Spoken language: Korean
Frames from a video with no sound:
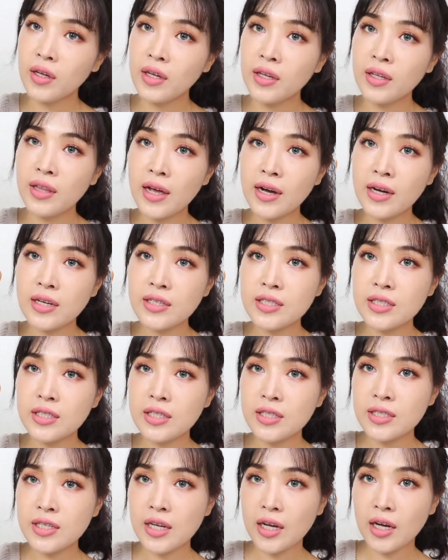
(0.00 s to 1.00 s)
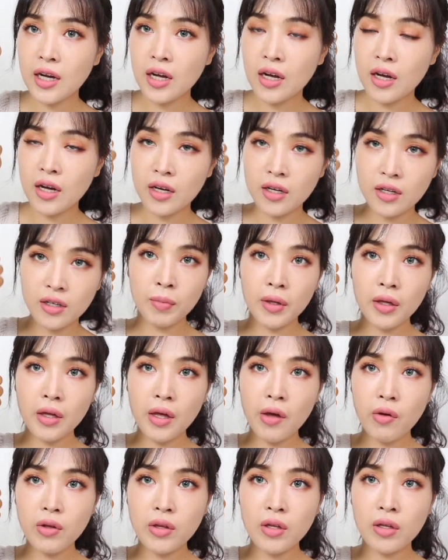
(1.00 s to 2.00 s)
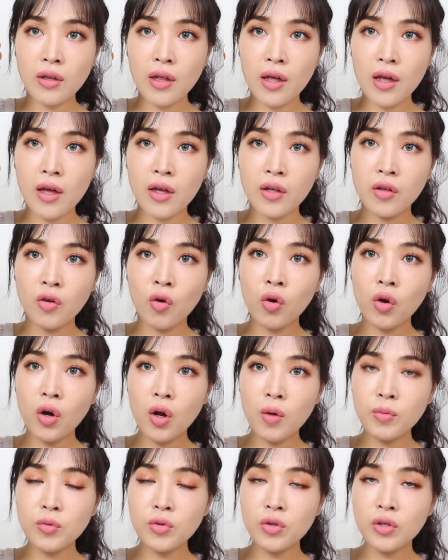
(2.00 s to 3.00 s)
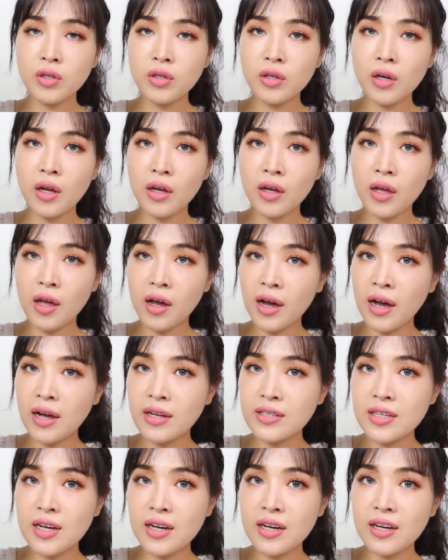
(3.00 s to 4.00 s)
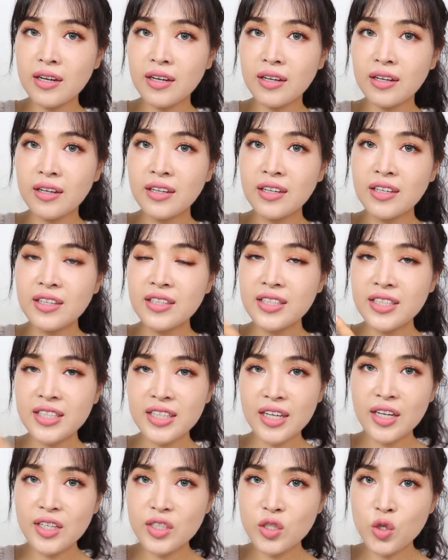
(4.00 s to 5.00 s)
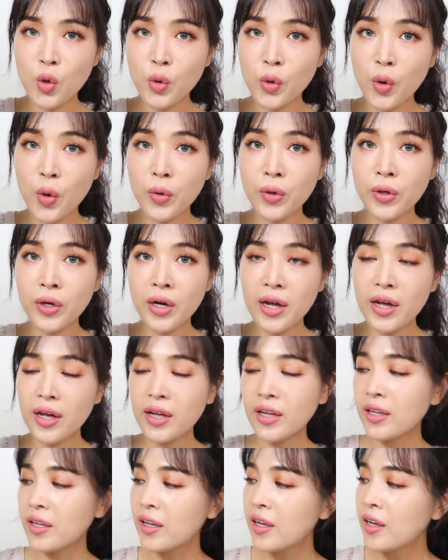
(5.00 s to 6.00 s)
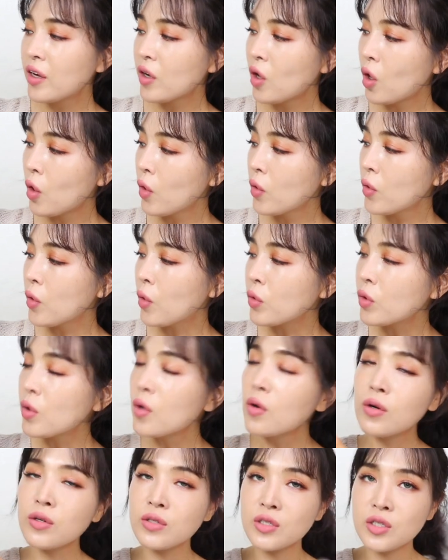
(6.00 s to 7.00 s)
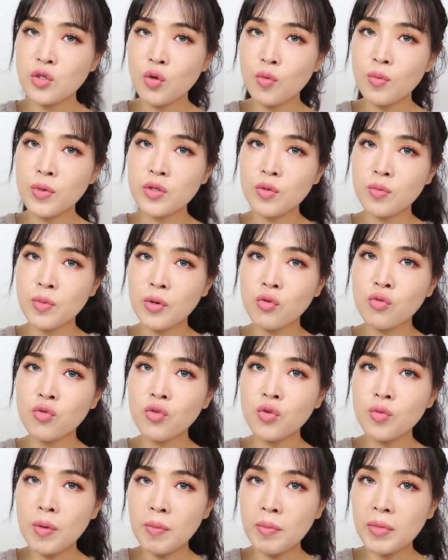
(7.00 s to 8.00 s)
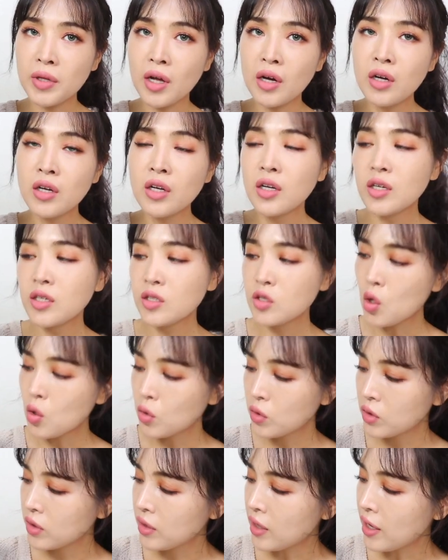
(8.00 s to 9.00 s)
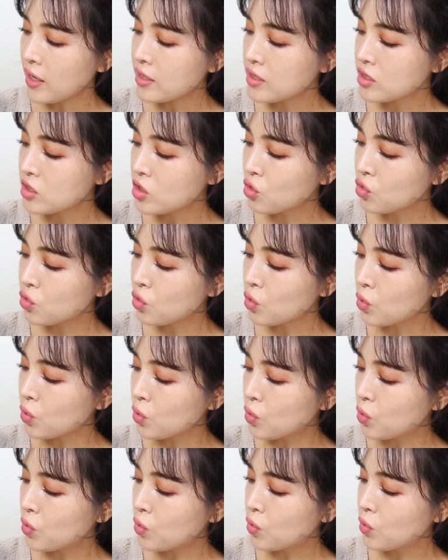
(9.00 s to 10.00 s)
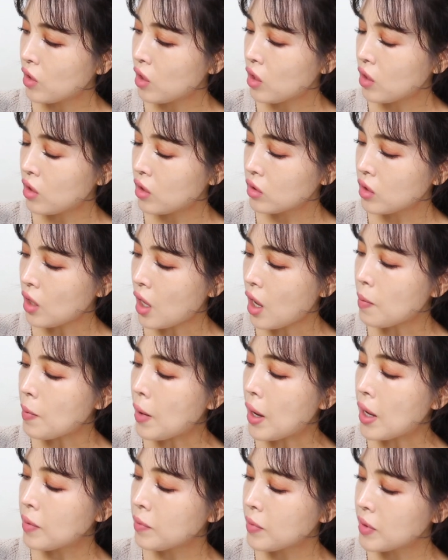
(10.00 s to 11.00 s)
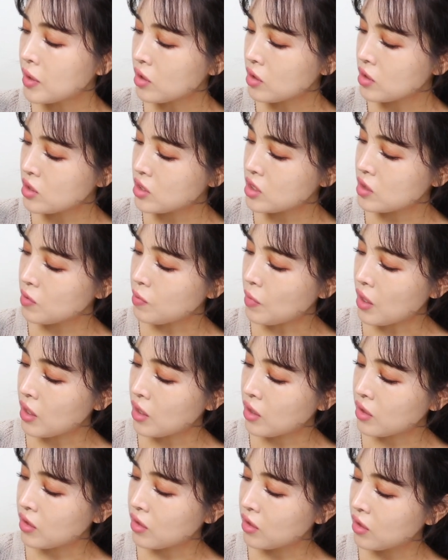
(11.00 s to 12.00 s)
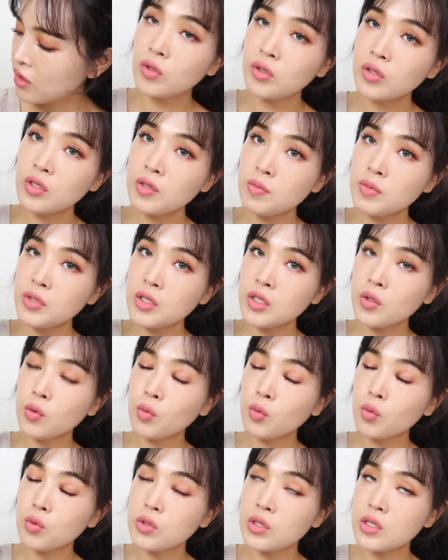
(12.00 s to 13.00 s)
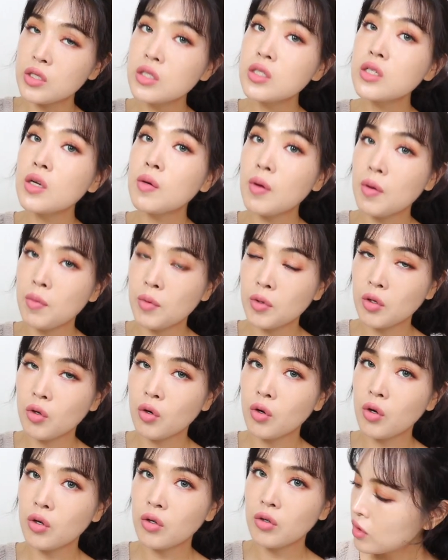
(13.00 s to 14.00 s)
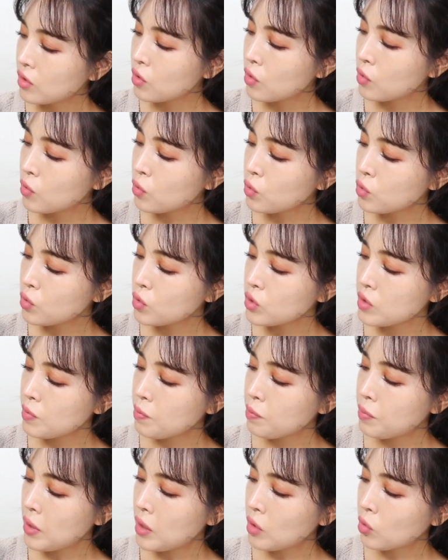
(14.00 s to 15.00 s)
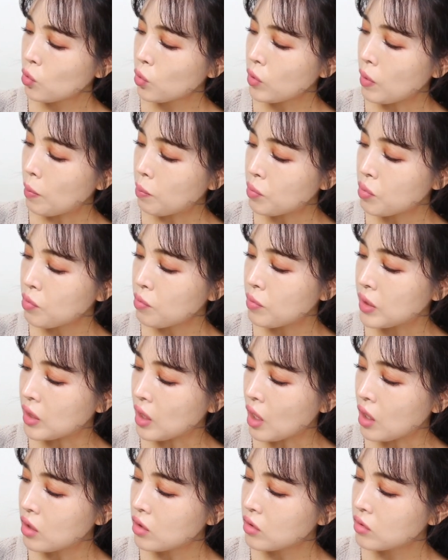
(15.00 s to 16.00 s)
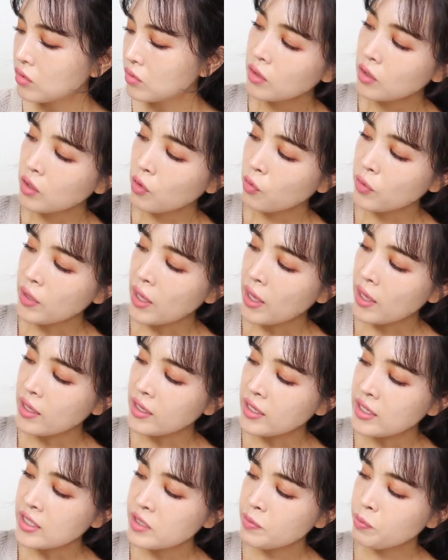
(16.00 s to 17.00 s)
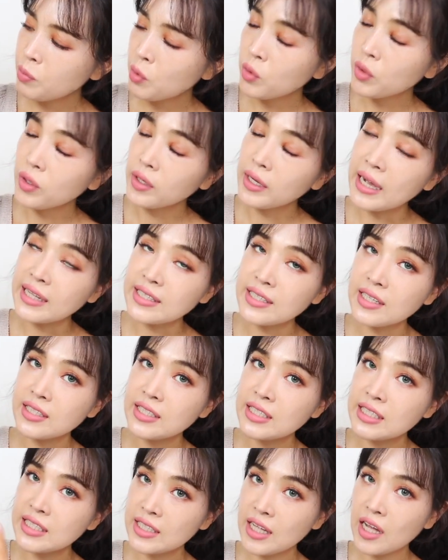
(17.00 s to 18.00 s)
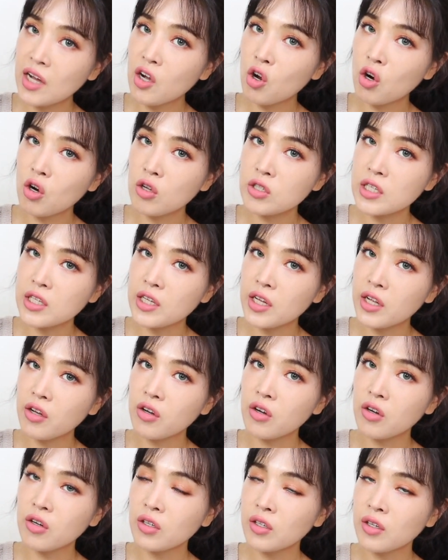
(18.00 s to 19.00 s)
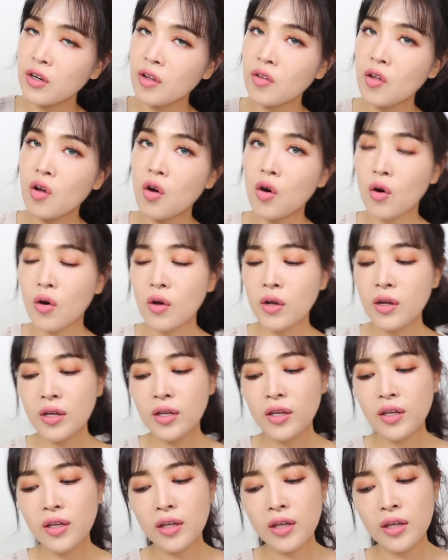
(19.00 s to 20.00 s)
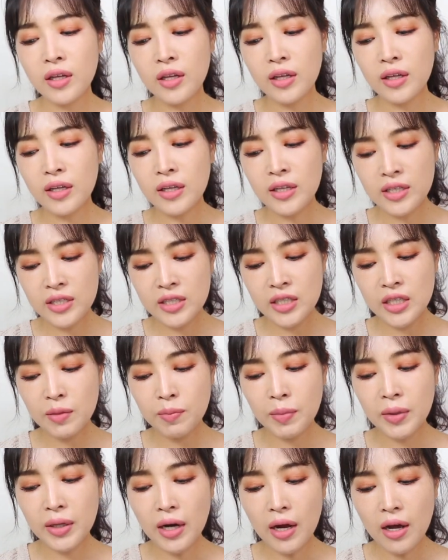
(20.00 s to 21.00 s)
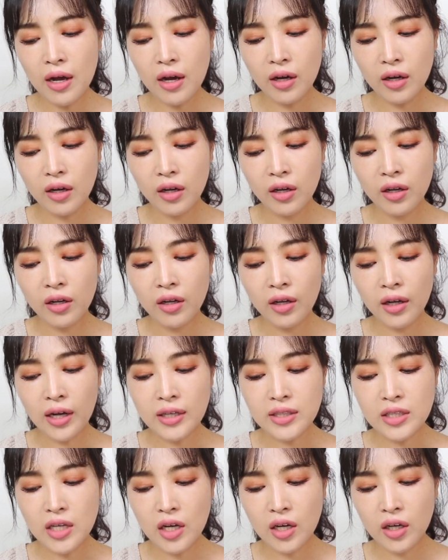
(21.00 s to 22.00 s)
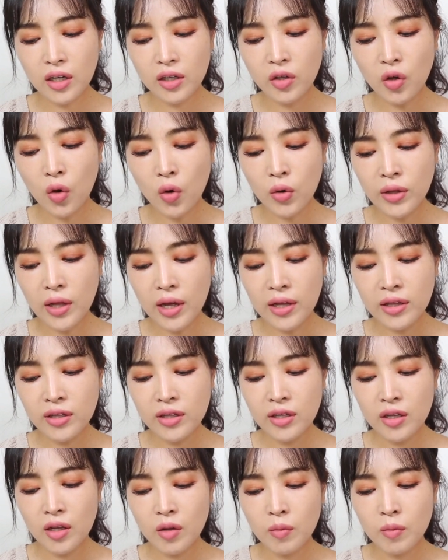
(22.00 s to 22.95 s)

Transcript: 이 네 가지를 제가 픽해왔는데 여러분들에게 가장 취향 저격을 한 컬러는 어떤 건지 정말 정말 궁금합니다. 저는 개인적으로 아, 다 마음에 들지만 17호도 진짜 마음에 들어요. 그리고 18도 예쁩니다. 그리고 얘 20호는 가장 진한 컬러잖아요. 그래서 이 20이랑 가장 연한